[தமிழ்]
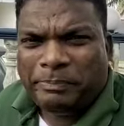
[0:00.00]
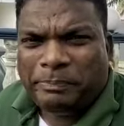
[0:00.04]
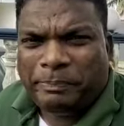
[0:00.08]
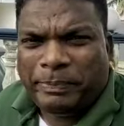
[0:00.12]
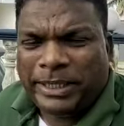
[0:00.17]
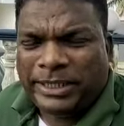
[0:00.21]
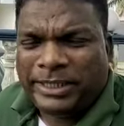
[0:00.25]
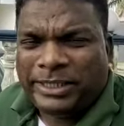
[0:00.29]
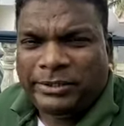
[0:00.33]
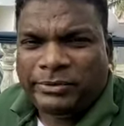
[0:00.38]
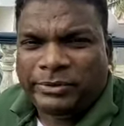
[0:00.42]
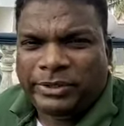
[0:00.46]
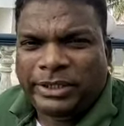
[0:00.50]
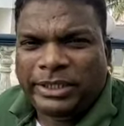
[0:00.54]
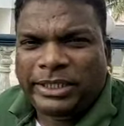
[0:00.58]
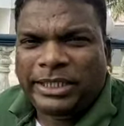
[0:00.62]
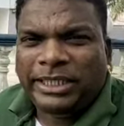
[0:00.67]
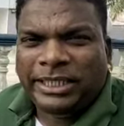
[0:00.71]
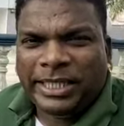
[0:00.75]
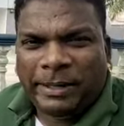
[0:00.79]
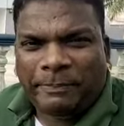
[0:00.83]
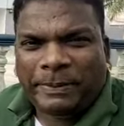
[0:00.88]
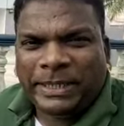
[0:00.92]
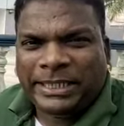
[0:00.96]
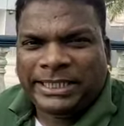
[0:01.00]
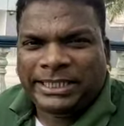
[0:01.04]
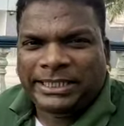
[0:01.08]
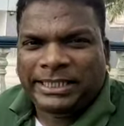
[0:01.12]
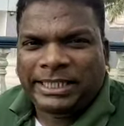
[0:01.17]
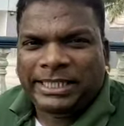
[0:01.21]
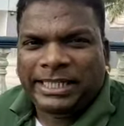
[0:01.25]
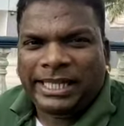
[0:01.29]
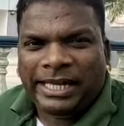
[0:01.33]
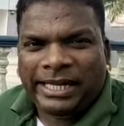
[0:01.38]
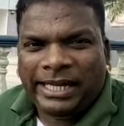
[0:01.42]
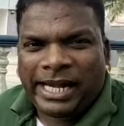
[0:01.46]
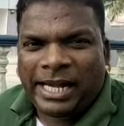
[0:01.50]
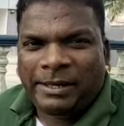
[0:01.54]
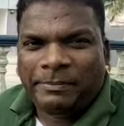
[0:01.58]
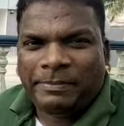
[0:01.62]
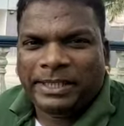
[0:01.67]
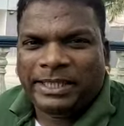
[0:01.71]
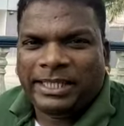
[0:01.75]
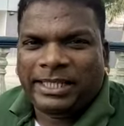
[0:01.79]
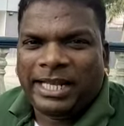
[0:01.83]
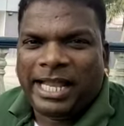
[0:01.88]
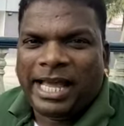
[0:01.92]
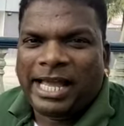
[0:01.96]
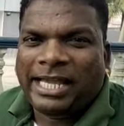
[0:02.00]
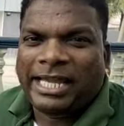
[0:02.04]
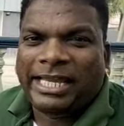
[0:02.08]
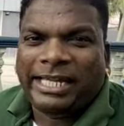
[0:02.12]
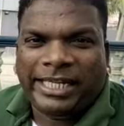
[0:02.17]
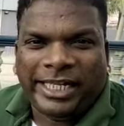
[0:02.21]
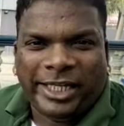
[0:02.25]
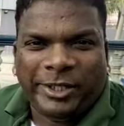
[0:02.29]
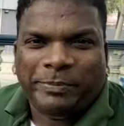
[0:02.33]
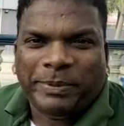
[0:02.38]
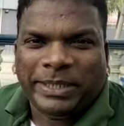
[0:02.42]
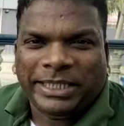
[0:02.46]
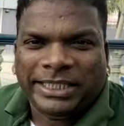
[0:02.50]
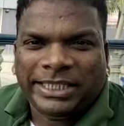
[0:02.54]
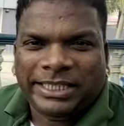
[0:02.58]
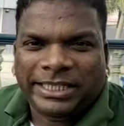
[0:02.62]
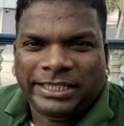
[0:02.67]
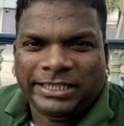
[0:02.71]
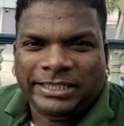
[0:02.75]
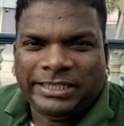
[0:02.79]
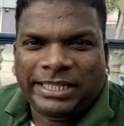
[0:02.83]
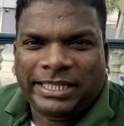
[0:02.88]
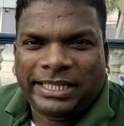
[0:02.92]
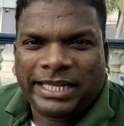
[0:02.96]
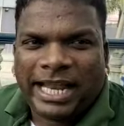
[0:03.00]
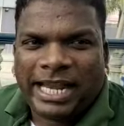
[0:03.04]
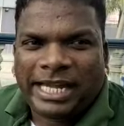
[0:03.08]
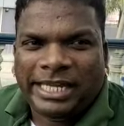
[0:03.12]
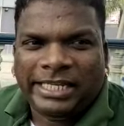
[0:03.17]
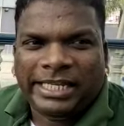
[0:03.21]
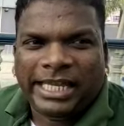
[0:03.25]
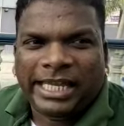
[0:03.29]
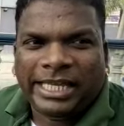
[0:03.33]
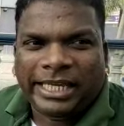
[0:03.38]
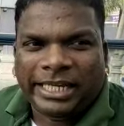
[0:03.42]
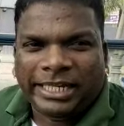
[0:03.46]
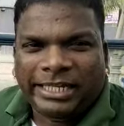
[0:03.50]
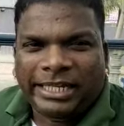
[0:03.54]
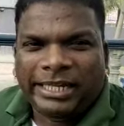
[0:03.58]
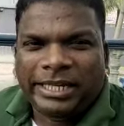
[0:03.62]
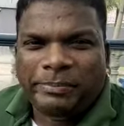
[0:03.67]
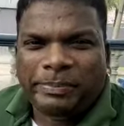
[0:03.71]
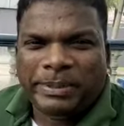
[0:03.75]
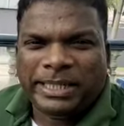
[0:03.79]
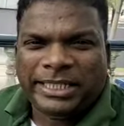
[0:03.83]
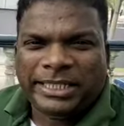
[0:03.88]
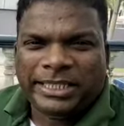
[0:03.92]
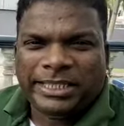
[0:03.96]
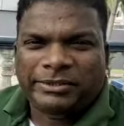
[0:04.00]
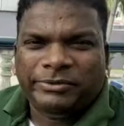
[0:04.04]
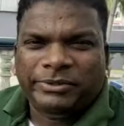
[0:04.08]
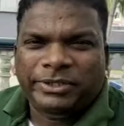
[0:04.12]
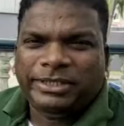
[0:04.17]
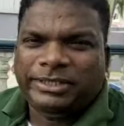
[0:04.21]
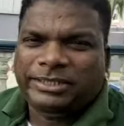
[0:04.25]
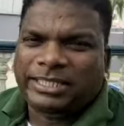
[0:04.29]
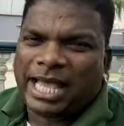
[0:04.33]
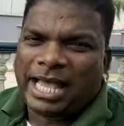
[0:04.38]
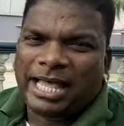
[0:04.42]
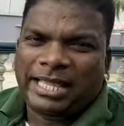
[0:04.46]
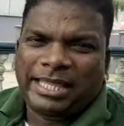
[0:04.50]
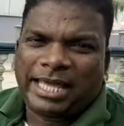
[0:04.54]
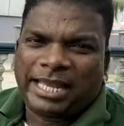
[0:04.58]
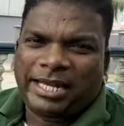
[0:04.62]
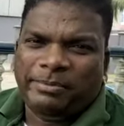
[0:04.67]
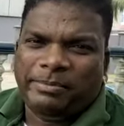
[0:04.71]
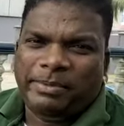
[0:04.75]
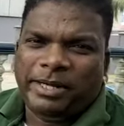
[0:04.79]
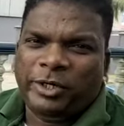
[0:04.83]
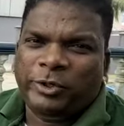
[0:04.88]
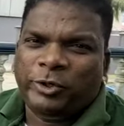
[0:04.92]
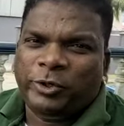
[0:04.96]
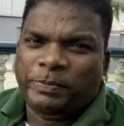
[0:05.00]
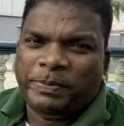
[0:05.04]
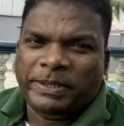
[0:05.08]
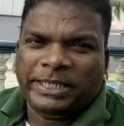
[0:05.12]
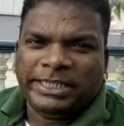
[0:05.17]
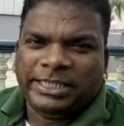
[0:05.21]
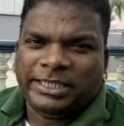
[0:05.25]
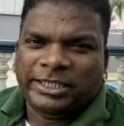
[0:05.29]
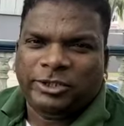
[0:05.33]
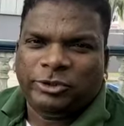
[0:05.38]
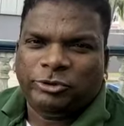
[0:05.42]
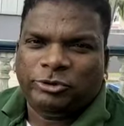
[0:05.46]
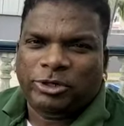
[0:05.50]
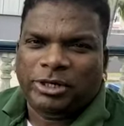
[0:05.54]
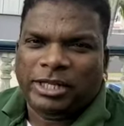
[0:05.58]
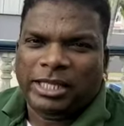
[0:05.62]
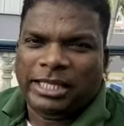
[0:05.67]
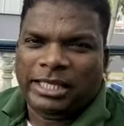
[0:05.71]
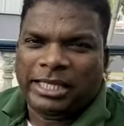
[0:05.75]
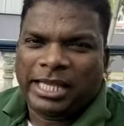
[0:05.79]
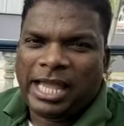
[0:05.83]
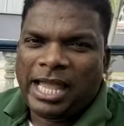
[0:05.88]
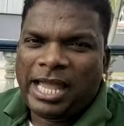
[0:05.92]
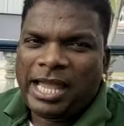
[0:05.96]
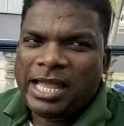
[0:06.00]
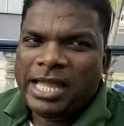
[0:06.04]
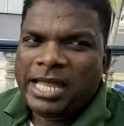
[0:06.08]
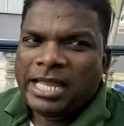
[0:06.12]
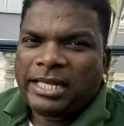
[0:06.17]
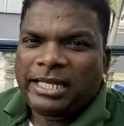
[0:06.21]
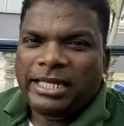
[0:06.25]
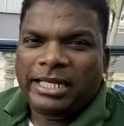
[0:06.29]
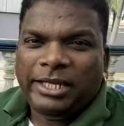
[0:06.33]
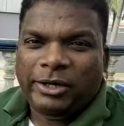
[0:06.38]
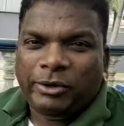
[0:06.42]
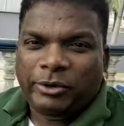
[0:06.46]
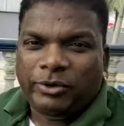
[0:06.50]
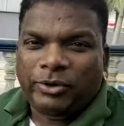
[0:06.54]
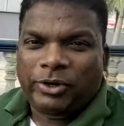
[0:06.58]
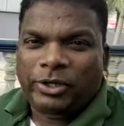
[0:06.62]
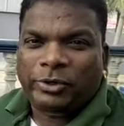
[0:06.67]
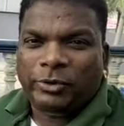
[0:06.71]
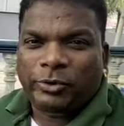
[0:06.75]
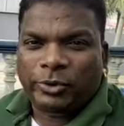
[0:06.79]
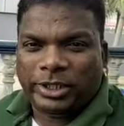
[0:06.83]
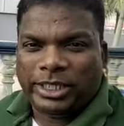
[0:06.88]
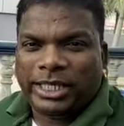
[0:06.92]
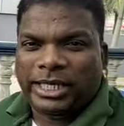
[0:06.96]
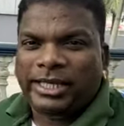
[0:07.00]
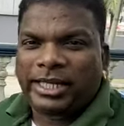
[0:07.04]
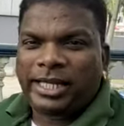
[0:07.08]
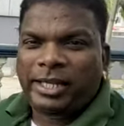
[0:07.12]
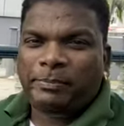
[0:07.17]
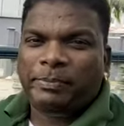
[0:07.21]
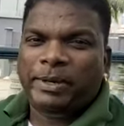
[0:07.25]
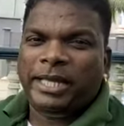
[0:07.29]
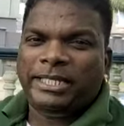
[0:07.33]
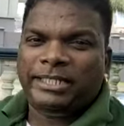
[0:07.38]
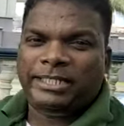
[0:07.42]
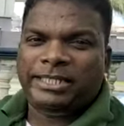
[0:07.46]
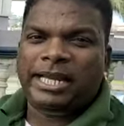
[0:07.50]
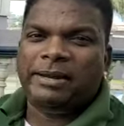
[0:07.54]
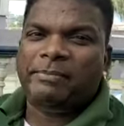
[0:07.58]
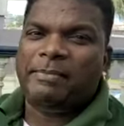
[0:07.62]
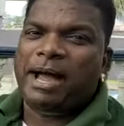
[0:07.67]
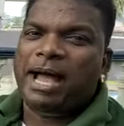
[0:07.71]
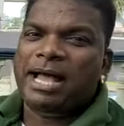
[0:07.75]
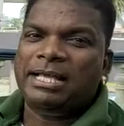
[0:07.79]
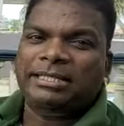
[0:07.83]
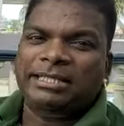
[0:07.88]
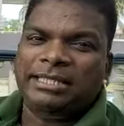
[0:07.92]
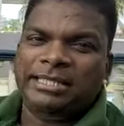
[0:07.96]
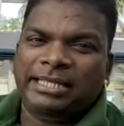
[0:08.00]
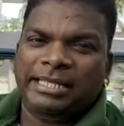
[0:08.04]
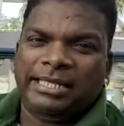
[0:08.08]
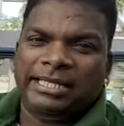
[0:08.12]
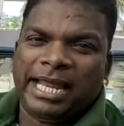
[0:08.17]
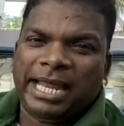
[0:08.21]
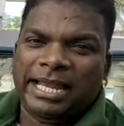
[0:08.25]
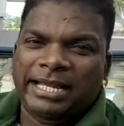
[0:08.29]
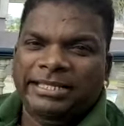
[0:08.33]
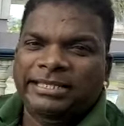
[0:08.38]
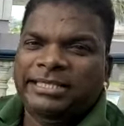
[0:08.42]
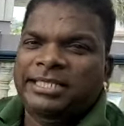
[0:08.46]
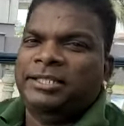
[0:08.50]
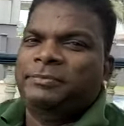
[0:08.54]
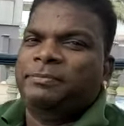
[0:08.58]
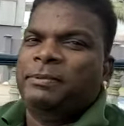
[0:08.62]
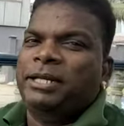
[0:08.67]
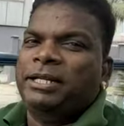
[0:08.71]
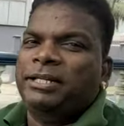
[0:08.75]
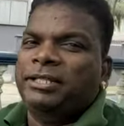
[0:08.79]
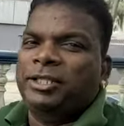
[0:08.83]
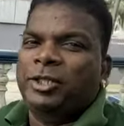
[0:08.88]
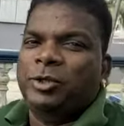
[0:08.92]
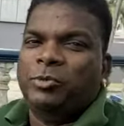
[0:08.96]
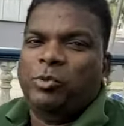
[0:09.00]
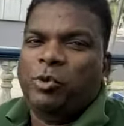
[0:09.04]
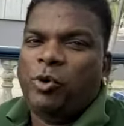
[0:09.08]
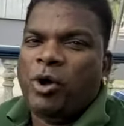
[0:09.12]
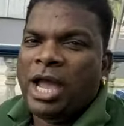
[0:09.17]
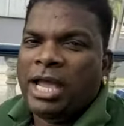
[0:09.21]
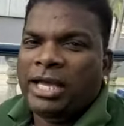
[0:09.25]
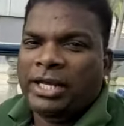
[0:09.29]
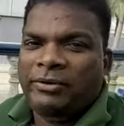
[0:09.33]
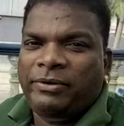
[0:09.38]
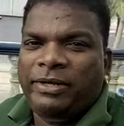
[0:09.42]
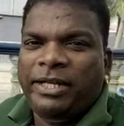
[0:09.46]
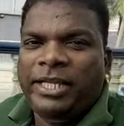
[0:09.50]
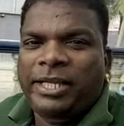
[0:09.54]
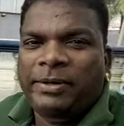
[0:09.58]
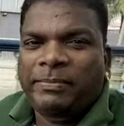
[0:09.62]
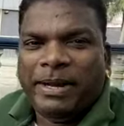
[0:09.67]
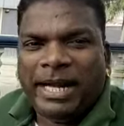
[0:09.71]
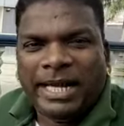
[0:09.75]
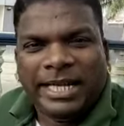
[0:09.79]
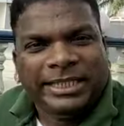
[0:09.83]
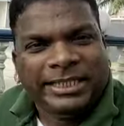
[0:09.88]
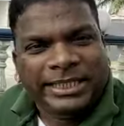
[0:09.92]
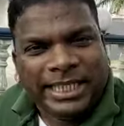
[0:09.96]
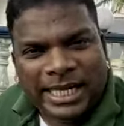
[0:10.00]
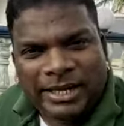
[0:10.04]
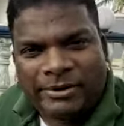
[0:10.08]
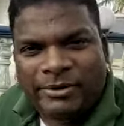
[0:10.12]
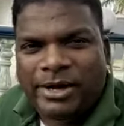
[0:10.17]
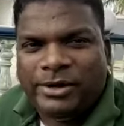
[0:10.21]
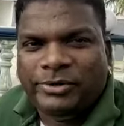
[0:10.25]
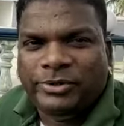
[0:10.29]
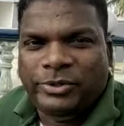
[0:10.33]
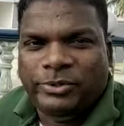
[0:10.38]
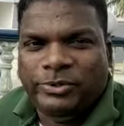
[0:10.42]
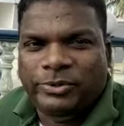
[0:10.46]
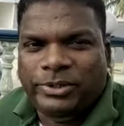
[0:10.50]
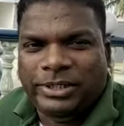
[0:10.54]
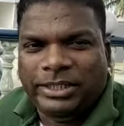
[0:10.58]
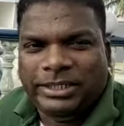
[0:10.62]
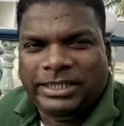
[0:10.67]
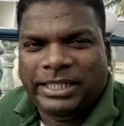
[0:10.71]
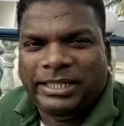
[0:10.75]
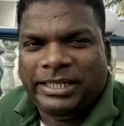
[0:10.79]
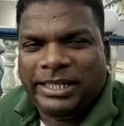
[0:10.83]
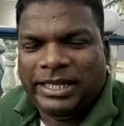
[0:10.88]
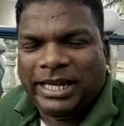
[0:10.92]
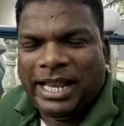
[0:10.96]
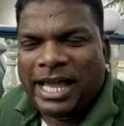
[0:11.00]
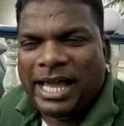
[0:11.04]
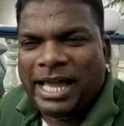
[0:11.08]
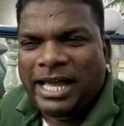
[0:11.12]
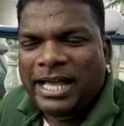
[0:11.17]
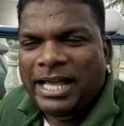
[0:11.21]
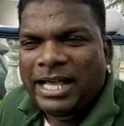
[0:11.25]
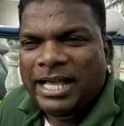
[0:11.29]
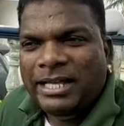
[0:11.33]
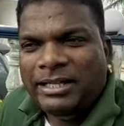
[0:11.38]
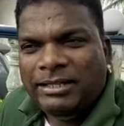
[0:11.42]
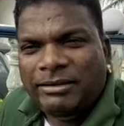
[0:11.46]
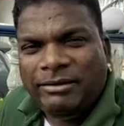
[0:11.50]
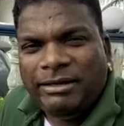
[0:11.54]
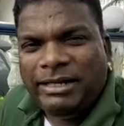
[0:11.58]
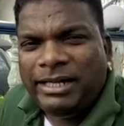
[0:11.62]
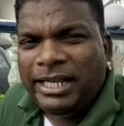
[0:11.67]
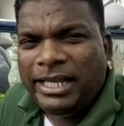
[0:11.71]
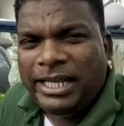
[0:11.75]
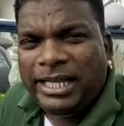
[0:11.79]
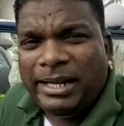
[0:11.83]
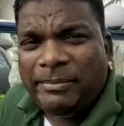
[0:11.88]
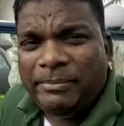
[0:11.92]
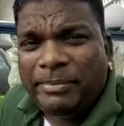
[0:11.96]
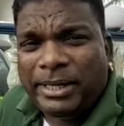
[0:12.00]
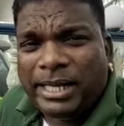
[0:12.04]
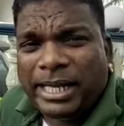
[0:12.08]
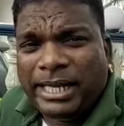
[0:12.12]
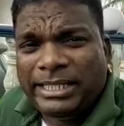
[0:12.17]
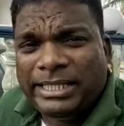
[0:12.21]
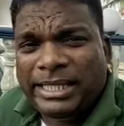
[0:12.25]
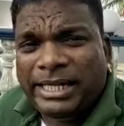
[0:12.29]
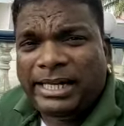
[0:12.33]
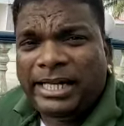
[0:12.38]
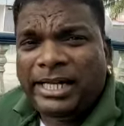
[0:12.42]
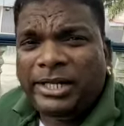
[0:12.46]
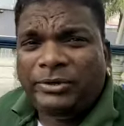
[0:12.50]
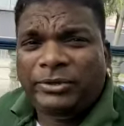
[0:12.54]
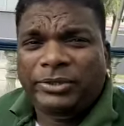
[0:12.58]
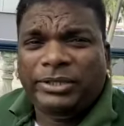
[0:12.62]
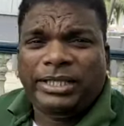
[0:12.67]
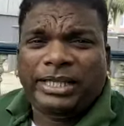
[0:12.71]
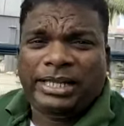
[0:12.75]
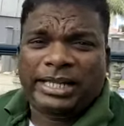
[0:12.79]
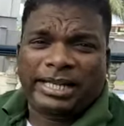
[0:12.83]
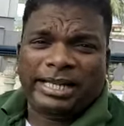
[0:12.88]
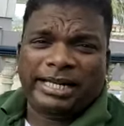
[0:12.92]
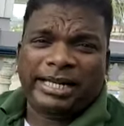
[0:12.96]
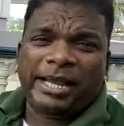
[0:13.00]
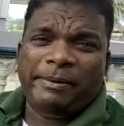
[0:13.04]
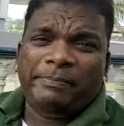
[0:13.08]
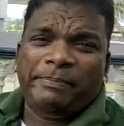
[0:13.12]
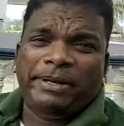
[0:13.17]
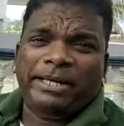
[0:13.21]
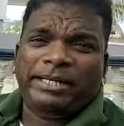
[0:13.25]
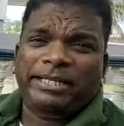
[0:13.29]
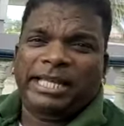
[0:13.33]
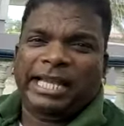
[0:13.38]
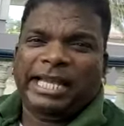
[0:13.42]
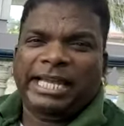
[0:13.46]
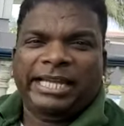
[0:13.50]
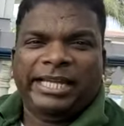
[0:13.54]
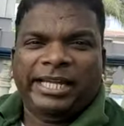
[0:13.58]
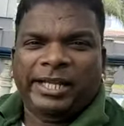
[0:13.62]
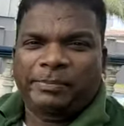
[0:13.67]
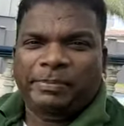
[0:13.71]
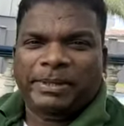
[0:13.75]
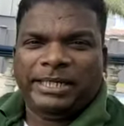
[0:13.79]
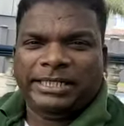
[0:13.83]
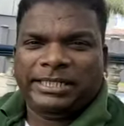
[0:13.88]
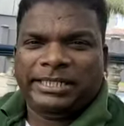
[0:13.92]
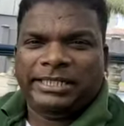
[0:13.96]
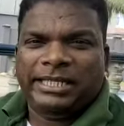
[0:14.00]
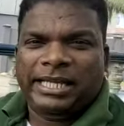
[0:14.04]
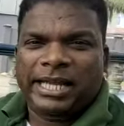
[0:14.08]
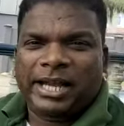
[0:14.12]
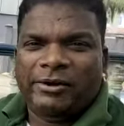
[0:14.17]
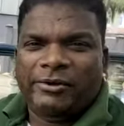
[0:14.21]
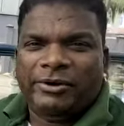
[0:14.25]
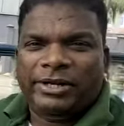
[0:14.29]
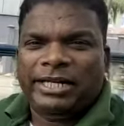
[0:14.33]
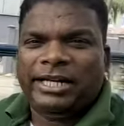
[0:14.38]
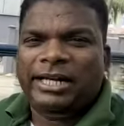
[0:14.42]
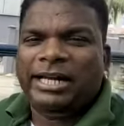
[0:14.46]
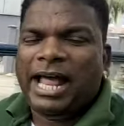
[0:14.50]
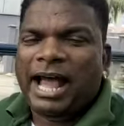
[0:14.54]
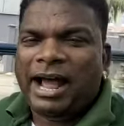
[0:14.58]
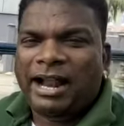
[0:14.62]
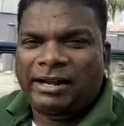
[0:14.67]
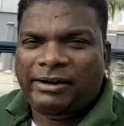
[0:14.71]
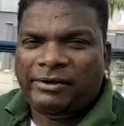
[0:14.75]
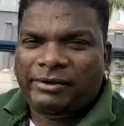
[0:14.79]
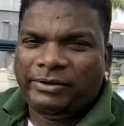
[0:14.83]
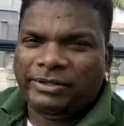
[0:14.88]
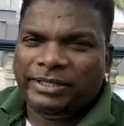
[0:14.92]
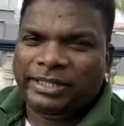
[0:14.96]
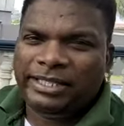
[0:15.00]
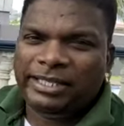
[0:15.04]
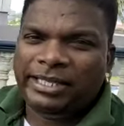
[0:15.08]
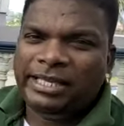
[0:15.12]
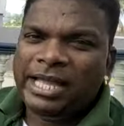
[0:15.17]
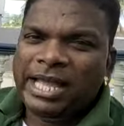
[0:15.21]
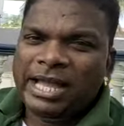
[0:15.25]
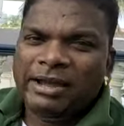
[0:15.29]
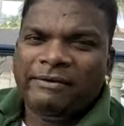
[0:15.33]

இப்போத்துக்கு வந்து இந்த பிரச்சனைக்கு என்னன்னு பார்த்தீங்கன்னா கிட்னி பிரச்சனை சரிங்களா நீங்கள் கிட்னி பிரச்சனை வந்து சாதாரணமான ஒரு பிரச்சனைன்னு சொல்லாதீங்க நீங்கள் உங்களுக்கு ஒரு கிட்னி பயிற்சின்னா மாதம் நீங்கள் டயாலிசிஸ் பண்ணுறதுக்கு மூவாயிரம் வள்ளிக்கு மேலே செலவாகுது உங்களுக்கு தெரியுங்களா ஸோ இன்றைக்கி நம்ம சென்டருக்கு வந்து நிறைய பேர் இந்த கிட்னி பிரச்சனைக்காக வராங்க நாங்களும் வந்து